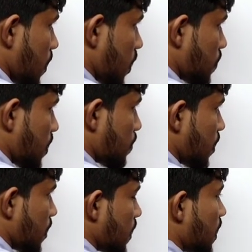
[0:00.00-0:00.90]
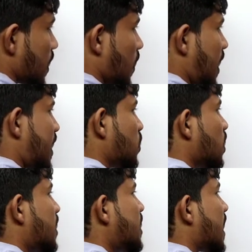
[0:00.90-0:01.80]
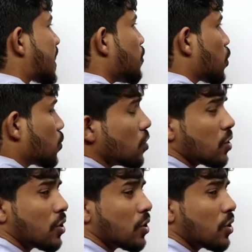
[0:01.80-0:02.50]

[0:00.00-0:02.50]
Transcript: এরকম দেখবো তাহলে এটা আসলে কি একটা বলো তো